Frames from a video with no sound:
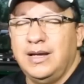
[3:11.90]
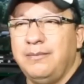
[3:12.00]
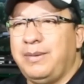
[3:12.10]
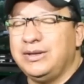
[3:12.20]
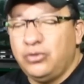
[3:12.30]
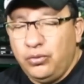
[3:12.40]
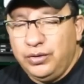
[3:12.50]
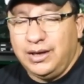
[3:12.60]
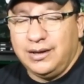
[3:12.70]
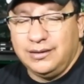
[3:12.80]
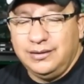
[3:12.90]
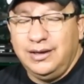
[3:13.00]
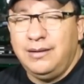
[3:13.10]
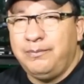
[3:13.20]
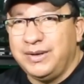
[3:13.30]
Patrullan,
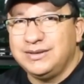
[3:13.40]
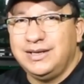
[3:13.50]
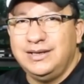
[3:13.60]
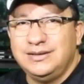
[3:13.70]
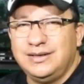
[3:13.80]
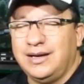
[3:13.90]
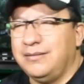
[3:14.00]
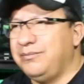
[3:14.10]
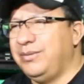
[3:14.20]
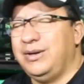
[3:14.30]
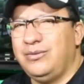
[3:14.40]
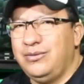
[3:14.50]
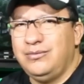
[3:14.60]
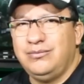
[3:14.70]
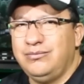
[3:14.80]
tienen presencia,
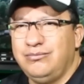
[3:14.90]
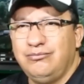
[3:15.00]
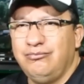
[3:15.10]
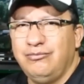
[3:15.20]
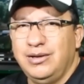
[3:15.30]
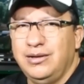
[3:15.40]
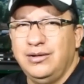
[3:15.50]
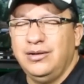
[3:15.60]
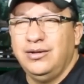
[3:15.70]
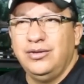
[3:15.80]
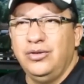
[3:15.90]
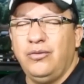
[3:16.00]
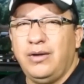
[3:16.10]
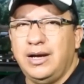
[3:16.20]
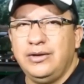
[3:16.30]
pero
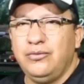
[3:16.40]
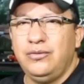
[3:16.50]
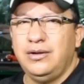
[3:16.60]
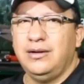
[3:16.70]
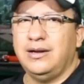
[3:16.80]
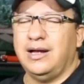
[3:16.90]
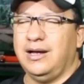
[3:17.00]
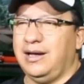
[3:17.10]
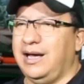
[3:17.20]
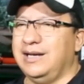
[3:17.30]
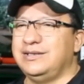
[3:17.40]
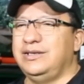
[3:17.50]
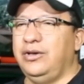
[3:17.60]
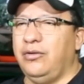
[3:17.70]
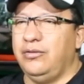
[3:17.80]
no hay una
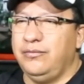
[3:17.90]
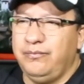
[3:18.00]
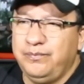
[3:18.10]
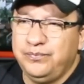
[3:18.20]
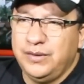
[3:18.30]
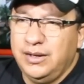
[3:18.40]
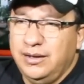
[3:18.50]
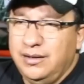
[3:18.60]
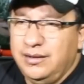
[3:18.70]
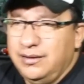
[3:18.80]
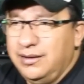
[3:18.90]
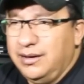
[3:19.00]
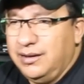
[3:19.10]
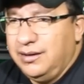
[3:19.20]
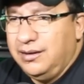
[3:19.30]
acción
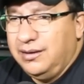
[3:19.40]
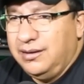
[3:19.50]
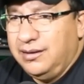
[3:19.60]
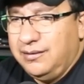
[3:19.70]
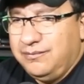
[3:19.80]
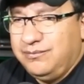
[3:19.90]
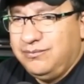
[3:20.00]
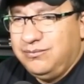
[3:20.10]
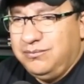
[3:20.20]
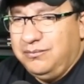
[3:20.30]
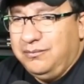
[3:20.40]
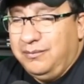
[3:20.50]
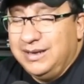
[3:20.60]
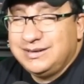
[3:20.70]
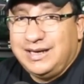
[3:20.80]
eh,
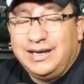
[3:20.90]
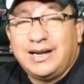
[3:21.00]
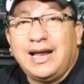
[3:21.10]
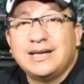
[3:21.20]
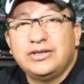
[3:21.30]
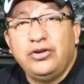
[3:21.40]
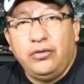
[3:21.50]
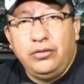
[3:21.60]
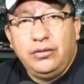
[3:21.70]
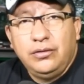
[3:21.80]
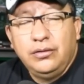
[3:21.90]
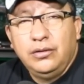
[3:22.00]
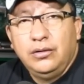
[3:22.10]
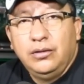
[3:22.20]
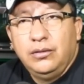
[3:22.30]
más que reacción
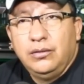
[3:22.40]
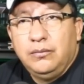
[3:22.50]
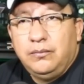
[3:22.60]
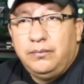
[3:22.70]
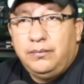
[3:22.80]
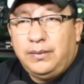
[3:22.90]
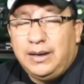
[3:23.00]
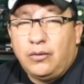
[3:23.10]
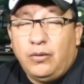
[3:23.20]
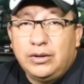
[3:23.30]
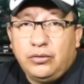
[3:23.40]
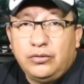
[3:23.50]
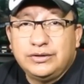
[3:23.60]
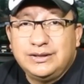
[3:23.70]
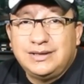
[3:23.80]
para cuando
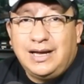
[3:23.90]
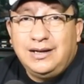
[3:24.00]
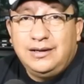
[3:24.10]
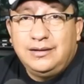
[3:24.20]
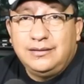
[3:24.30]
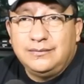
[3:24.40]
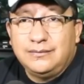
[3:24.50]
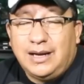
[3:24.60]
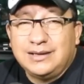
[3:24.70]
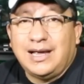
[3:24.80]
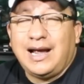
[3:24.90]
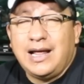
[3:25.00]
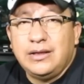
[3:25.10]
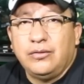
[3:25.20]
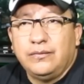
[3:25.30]
los están
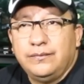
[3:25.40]
atacando.